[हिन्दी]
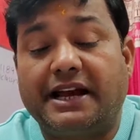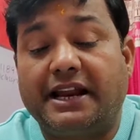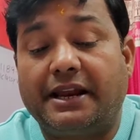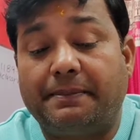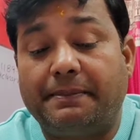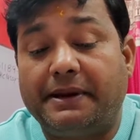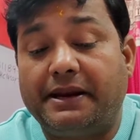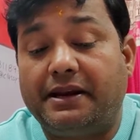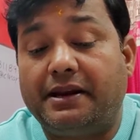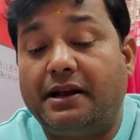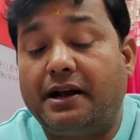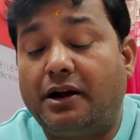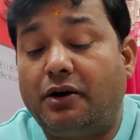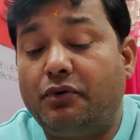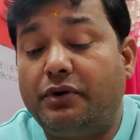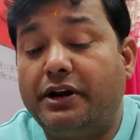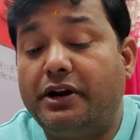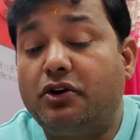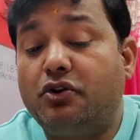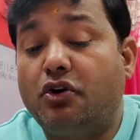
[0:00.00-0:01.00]
I repeat,
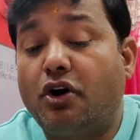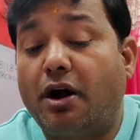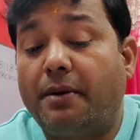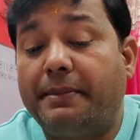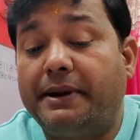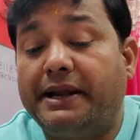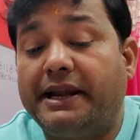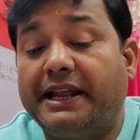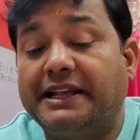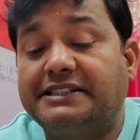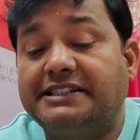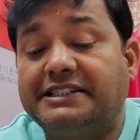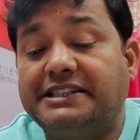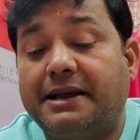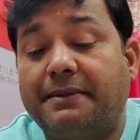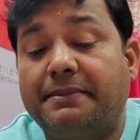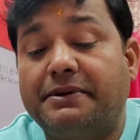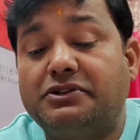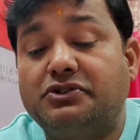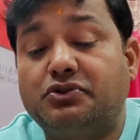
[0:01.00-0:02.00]
how did comment
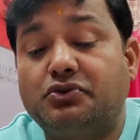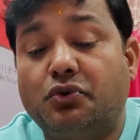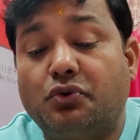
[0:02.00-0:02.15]
establish